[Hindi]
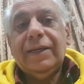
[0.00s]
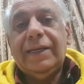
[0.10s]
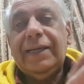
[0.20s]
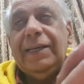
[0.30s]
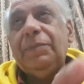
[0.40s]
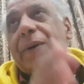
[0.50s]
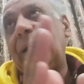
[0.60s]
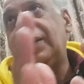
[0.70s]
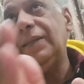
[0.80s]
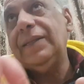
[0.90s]
केड़ी
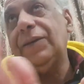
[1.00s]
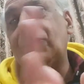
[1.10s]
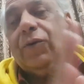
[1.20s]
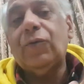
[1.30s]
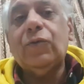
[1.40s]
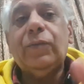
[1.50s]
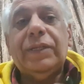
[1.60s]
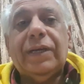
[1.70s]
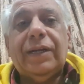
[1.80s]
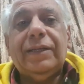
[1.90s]
पार्टी की अगों
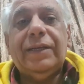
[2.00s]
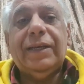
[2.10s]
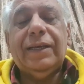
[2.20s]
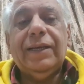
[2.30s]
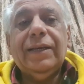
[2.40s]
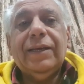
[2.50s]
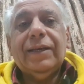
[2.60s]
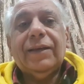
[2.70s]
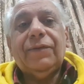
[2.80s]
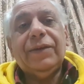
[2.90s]
हुकूमत आनी है
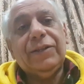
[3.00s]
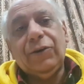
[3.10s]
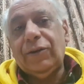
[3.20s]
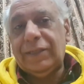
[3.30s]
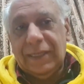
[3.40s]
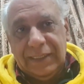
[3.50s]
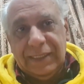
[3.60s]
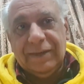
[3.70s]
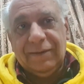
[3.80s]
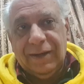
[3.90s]
कि फिरदौस
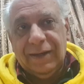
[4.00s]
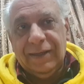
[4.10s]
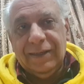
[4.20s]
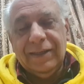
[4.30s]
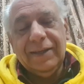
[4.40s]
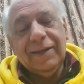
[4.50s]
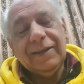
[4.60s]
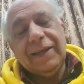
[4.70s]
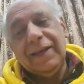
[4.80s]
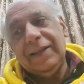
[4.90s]
आशिक वान
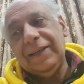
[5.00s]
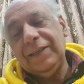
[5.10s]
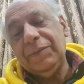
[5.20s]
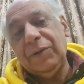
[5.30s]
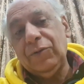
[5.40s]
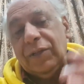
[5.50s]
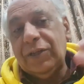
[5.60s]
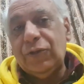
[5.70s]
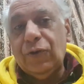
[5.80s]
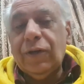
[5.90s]
कह रही है जी मैं
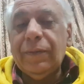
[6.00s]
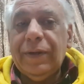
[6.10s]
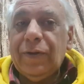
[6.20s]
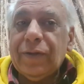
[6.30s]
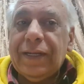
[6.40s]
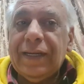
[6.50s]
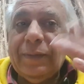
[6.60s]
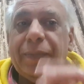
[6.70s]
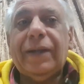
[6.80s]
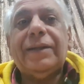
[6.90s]
दसो कि मैं हूँ कि
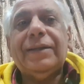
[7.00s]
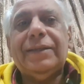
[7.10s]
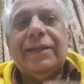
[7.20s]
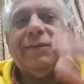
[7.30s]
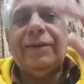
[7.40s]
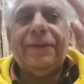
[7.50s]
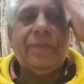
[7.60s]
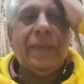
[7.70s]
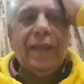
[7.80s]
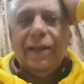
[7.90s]
पार्टी जावा
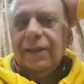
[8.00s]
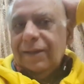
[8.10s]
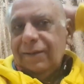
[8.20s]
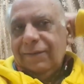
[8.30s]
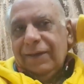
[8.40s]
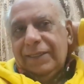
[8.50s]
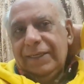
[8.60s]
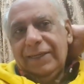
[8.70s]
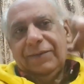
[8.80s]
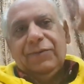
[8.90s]

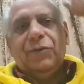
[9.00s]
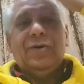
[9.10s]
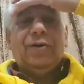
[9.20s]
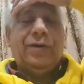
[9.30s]
वैसे वो